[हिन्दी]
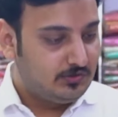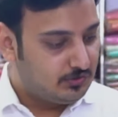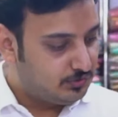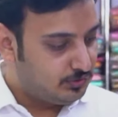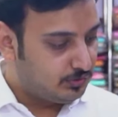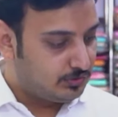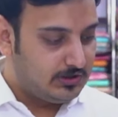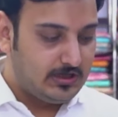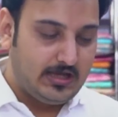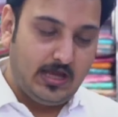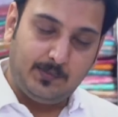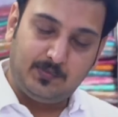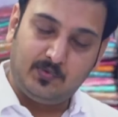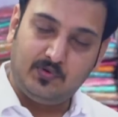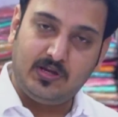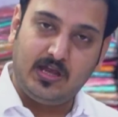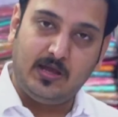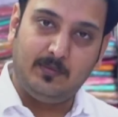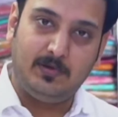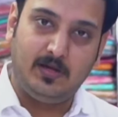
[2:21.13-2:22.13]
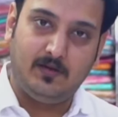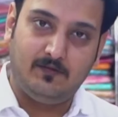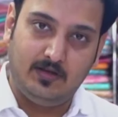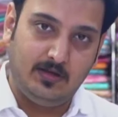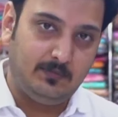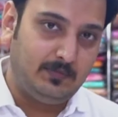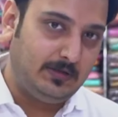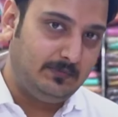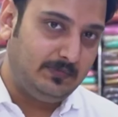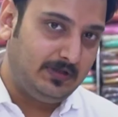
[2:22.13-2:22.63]
जो कि आपको यहाँ पर
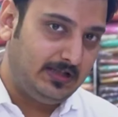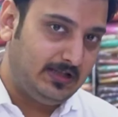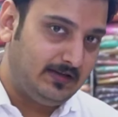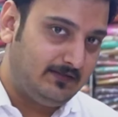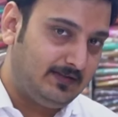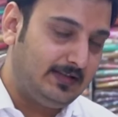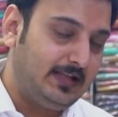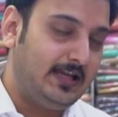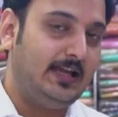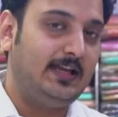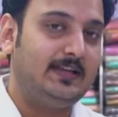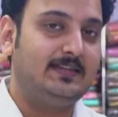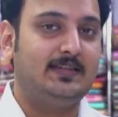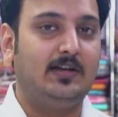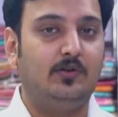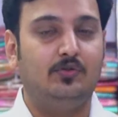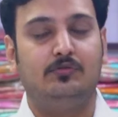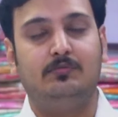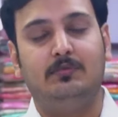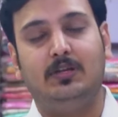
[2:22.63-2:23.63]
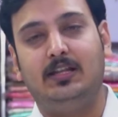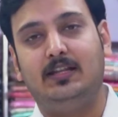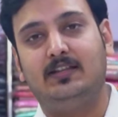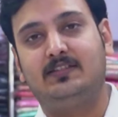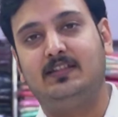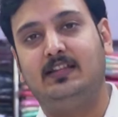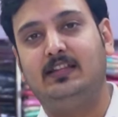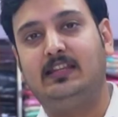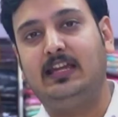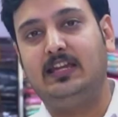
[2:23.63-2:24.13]
अवेलेबल मिलने वाला है साउथ में अलग
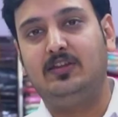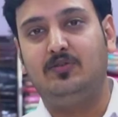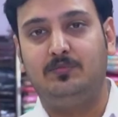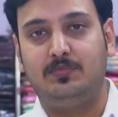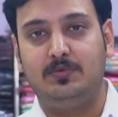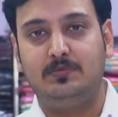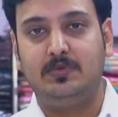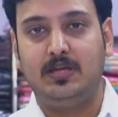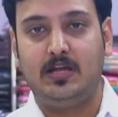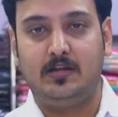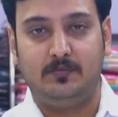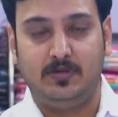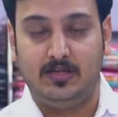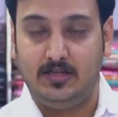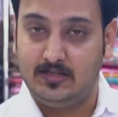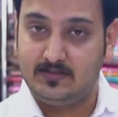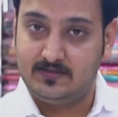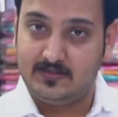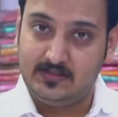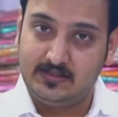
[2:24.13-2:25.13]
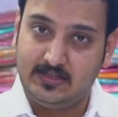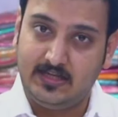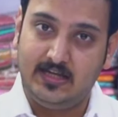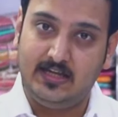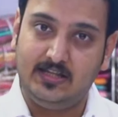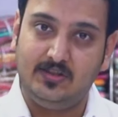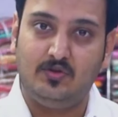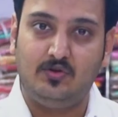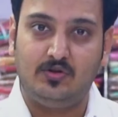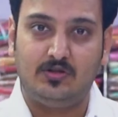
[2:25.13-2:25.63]
चलता है यूपी बिहार में अलग चलता है
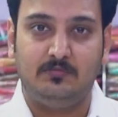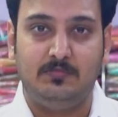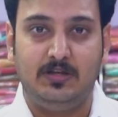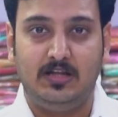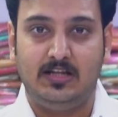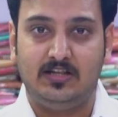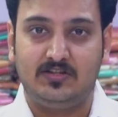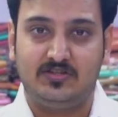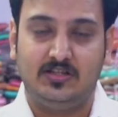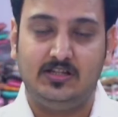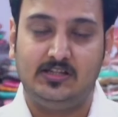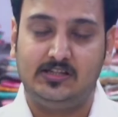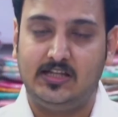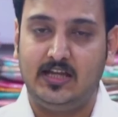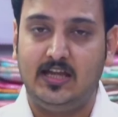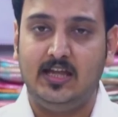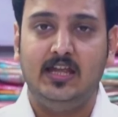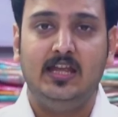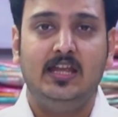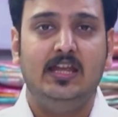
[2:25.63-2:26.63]
नॉर्थ में अलग चलता है